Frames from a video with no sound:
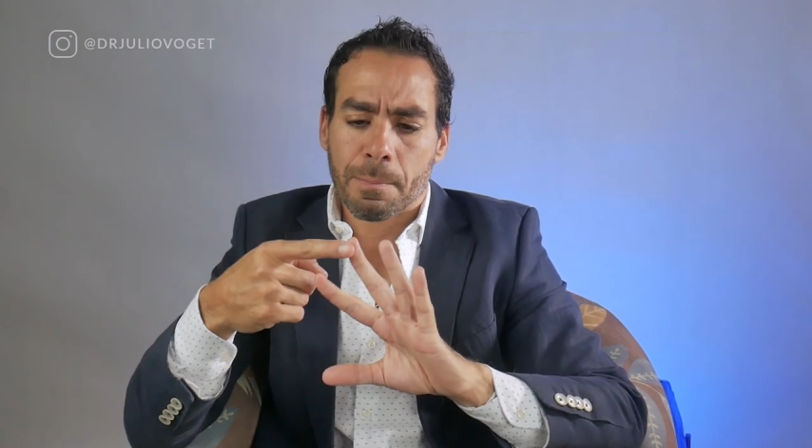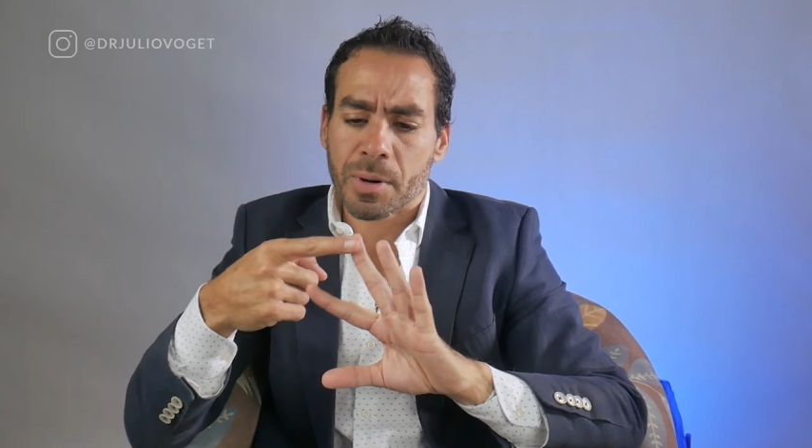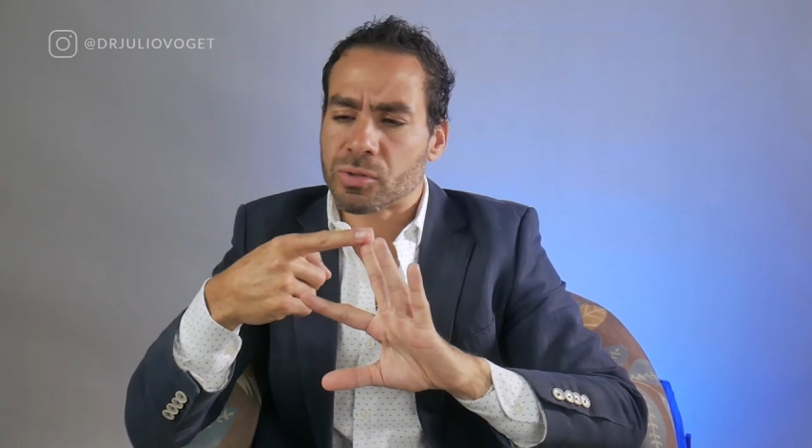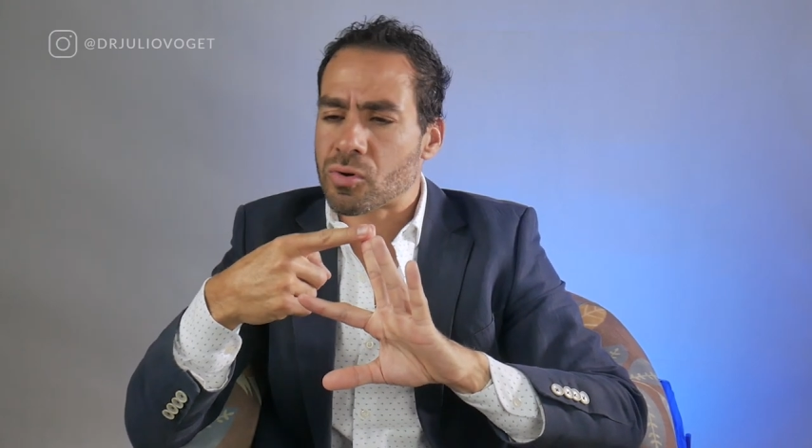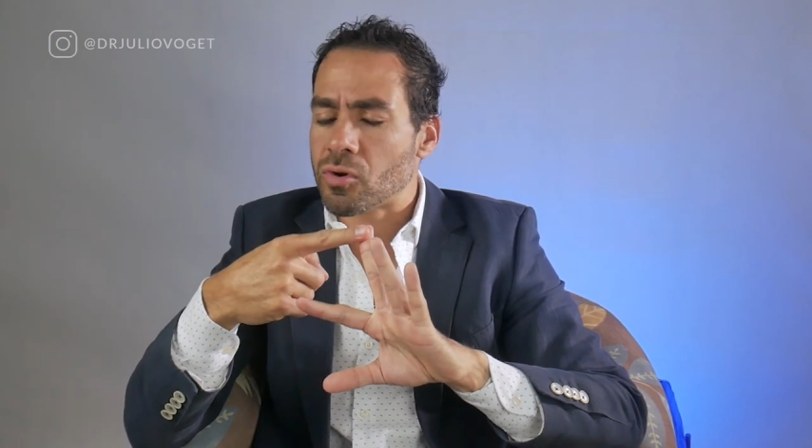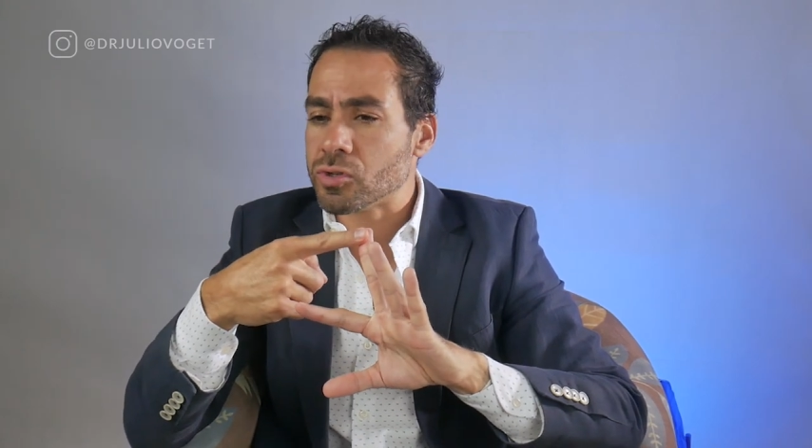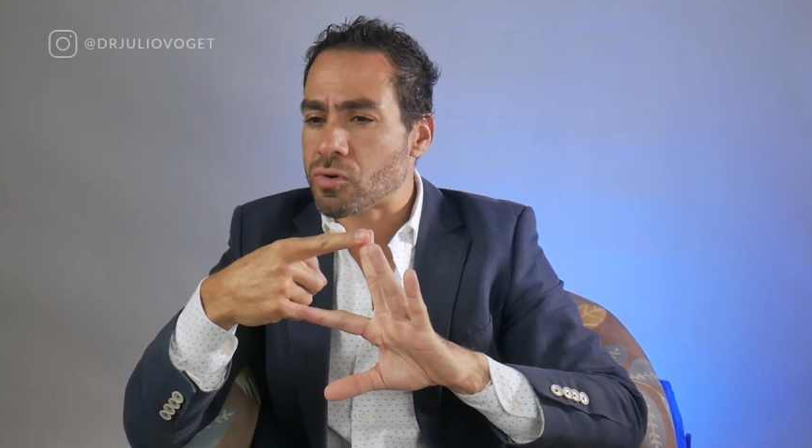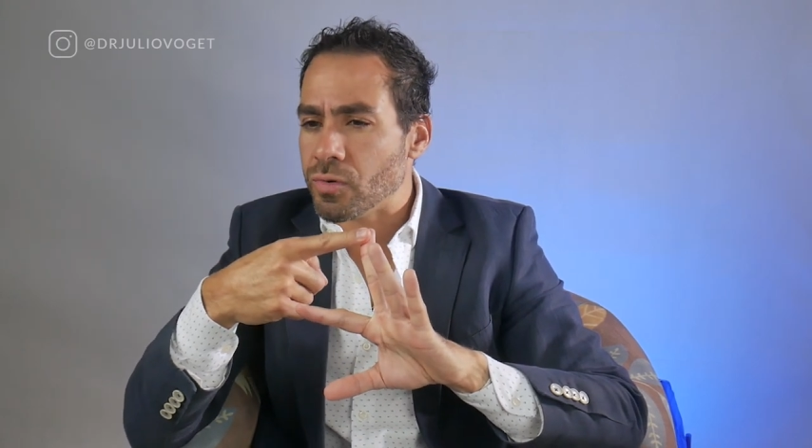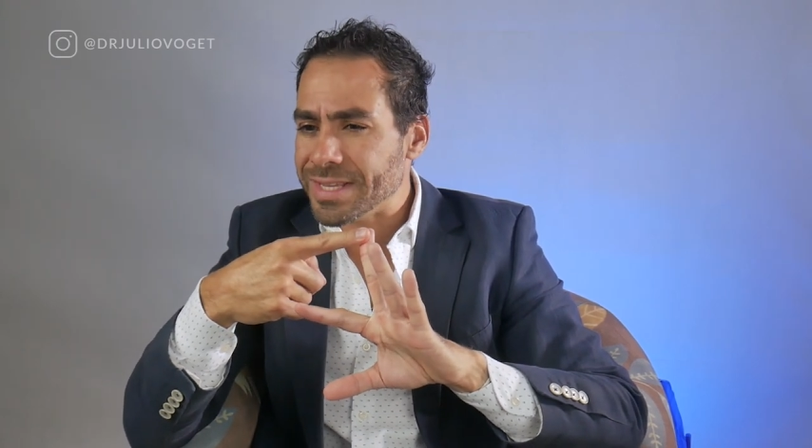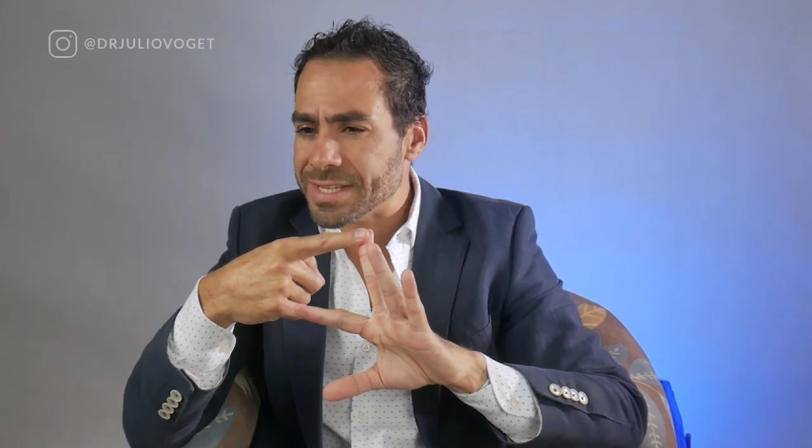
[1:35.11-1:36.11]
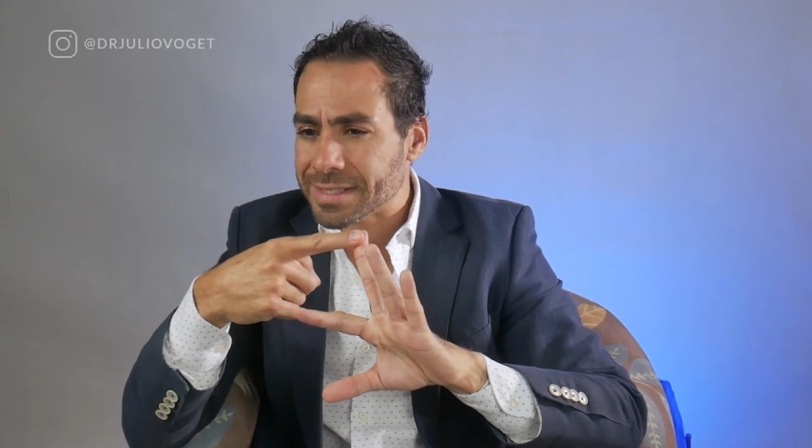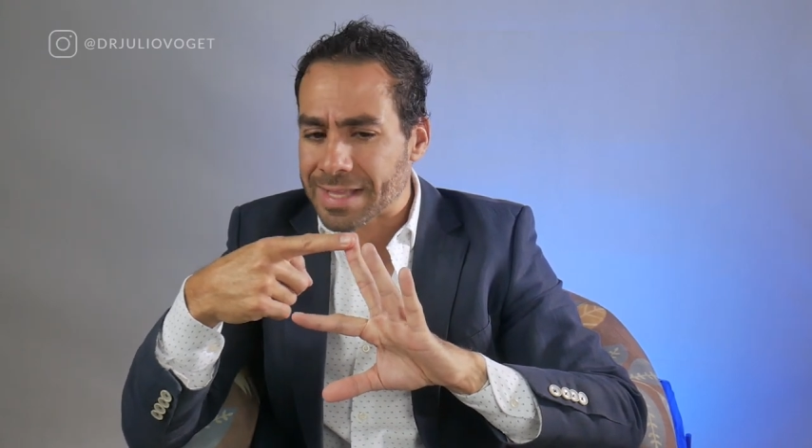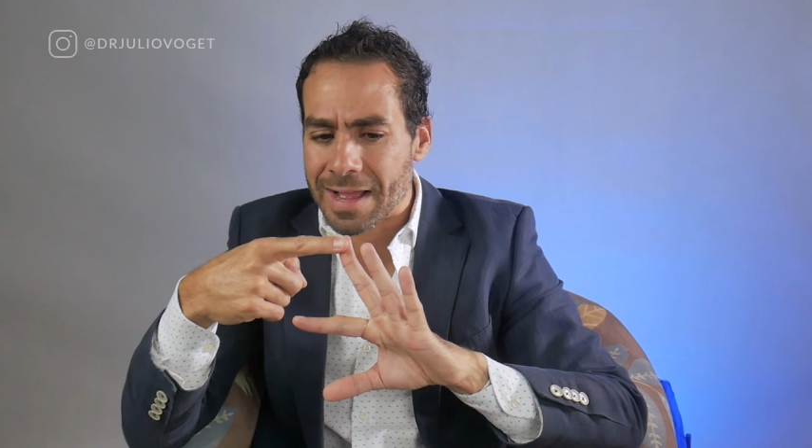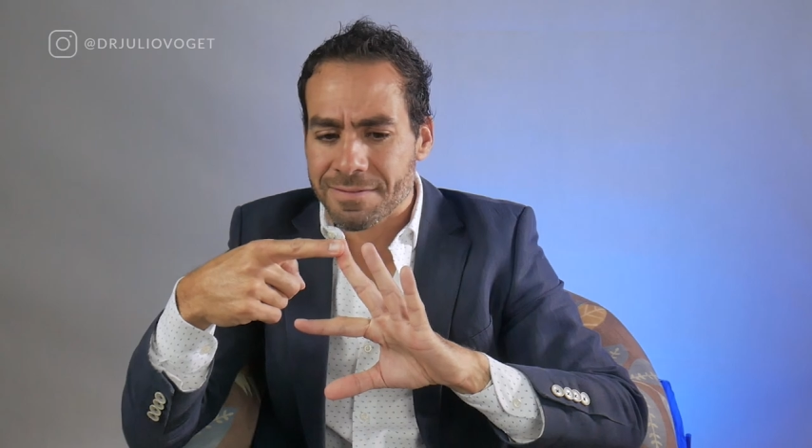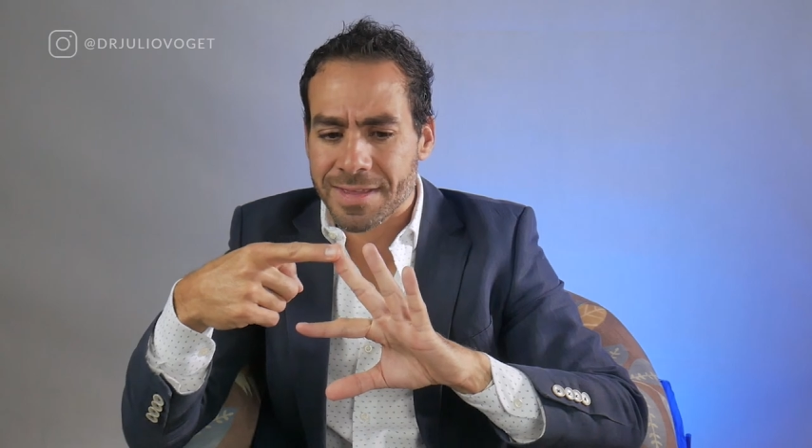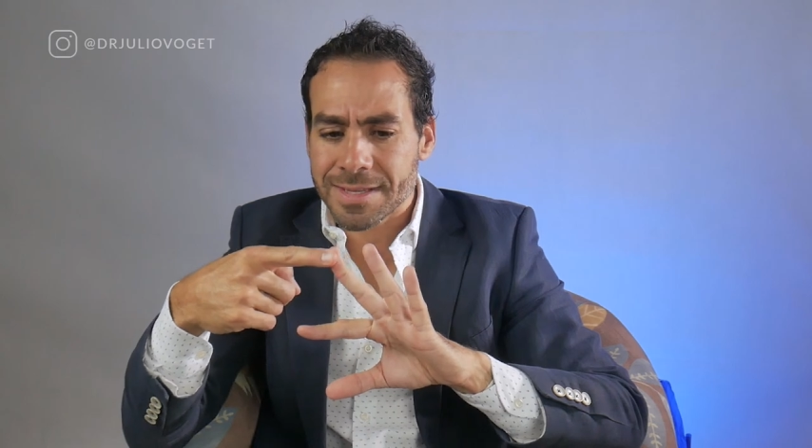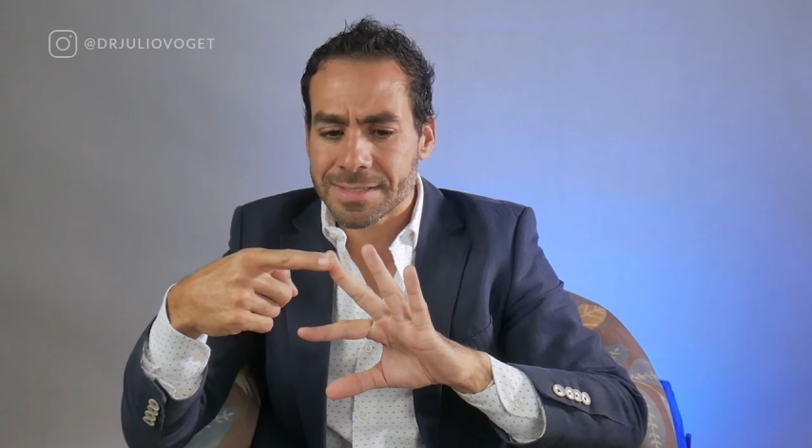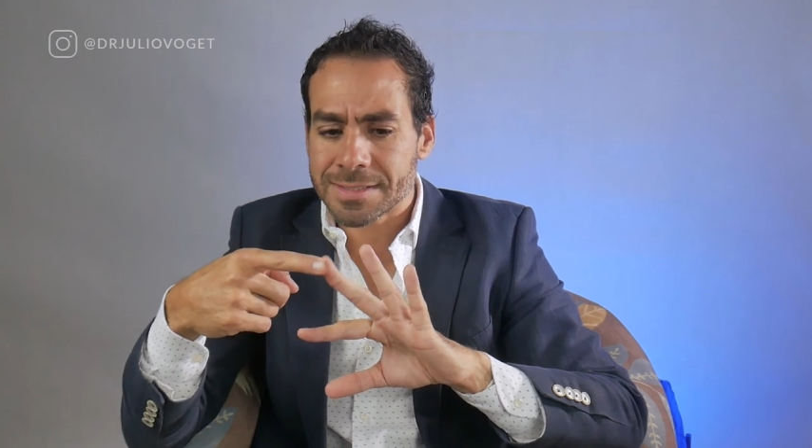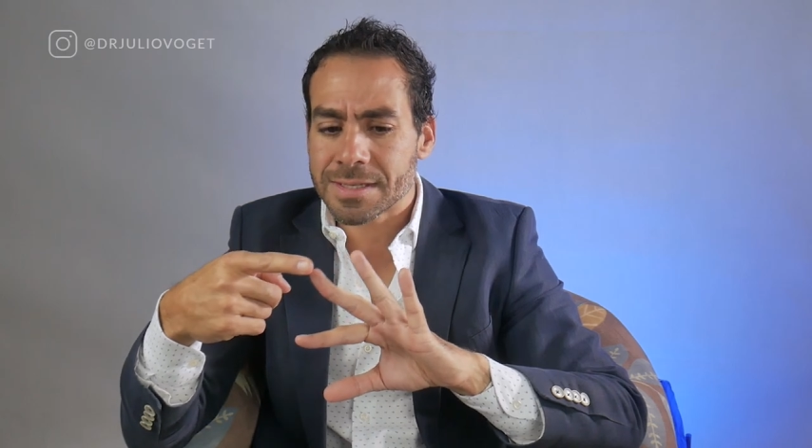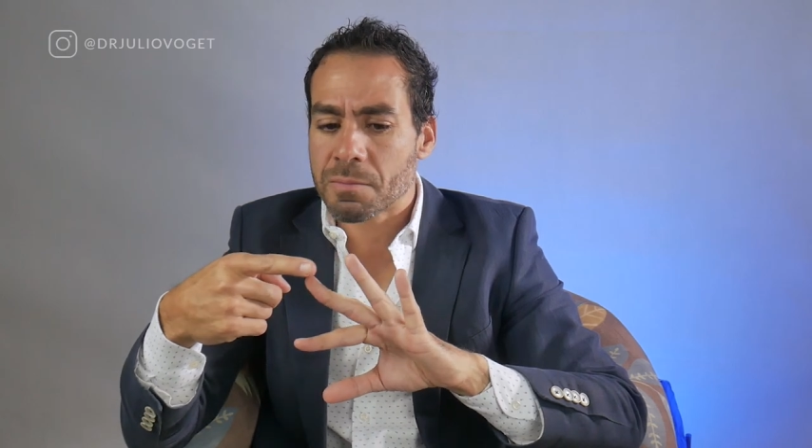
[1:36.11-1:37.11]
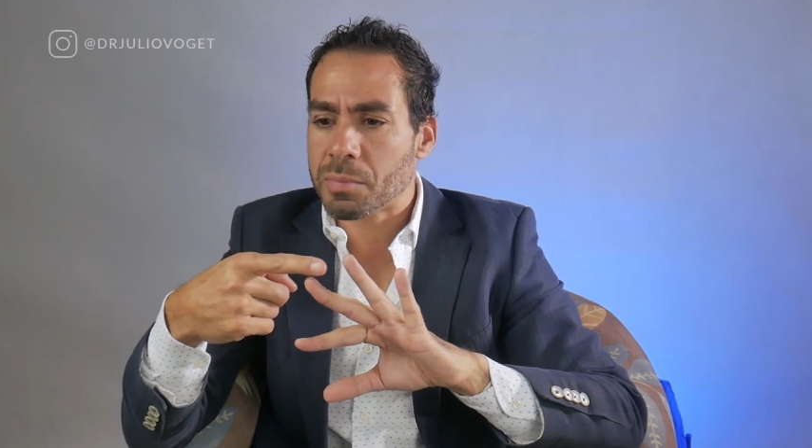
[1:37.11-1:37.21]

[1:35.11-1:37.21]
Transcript: protocolos com injetáveis,